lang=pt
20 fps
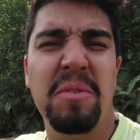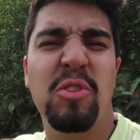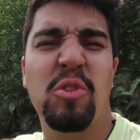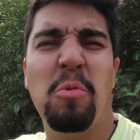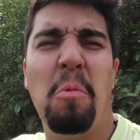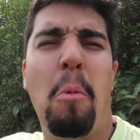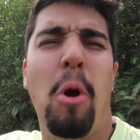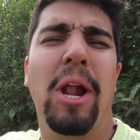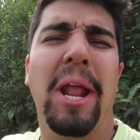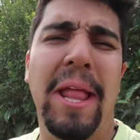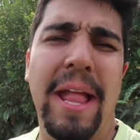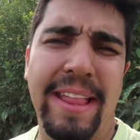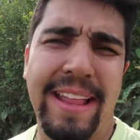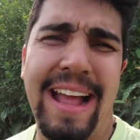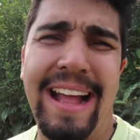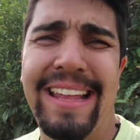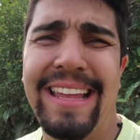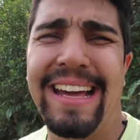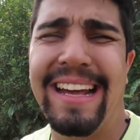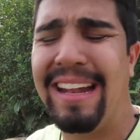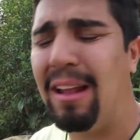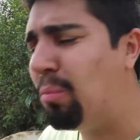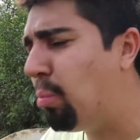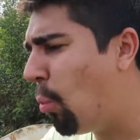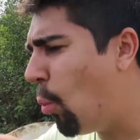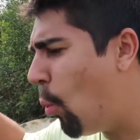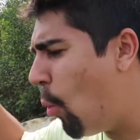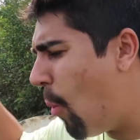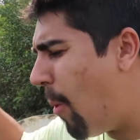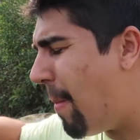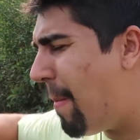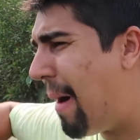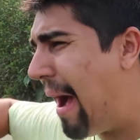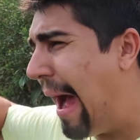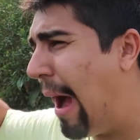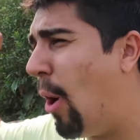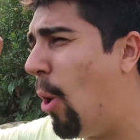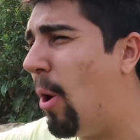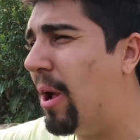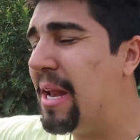ou menos uma hora da tarde, cara.
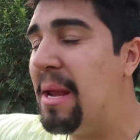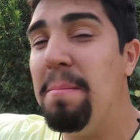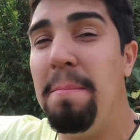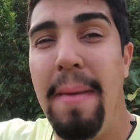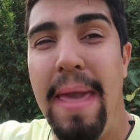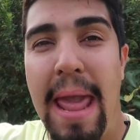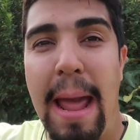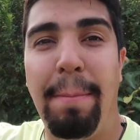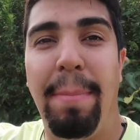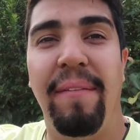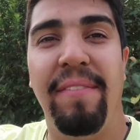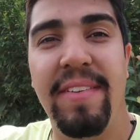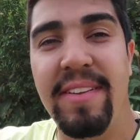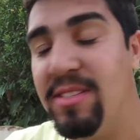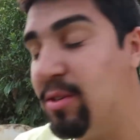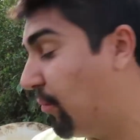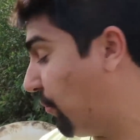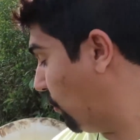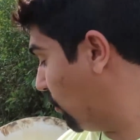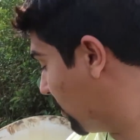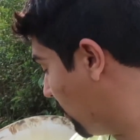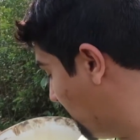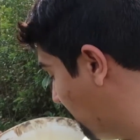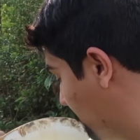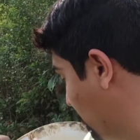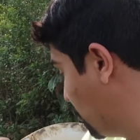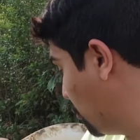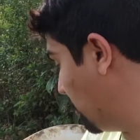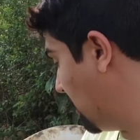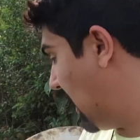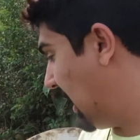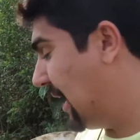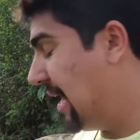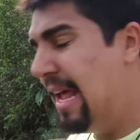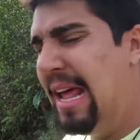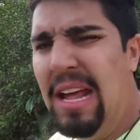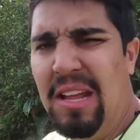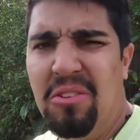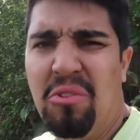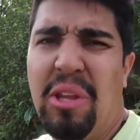Uma hora e meia pra fazer o fogão funcionar.
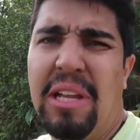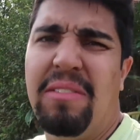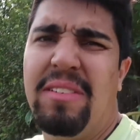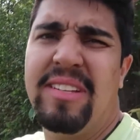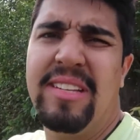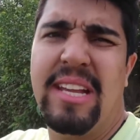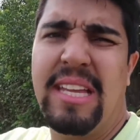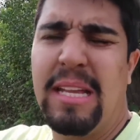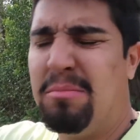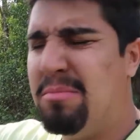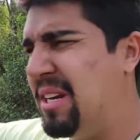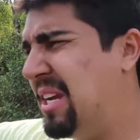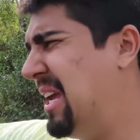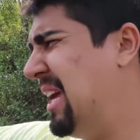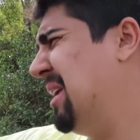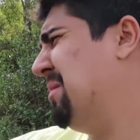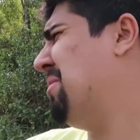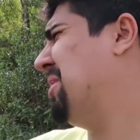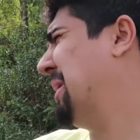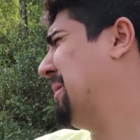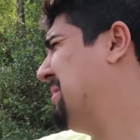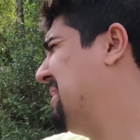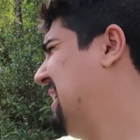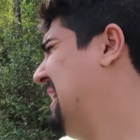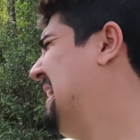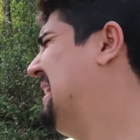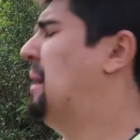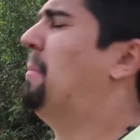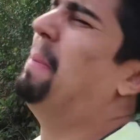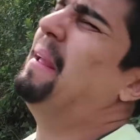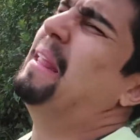Não dava certo a mangueira, bota a mangueira,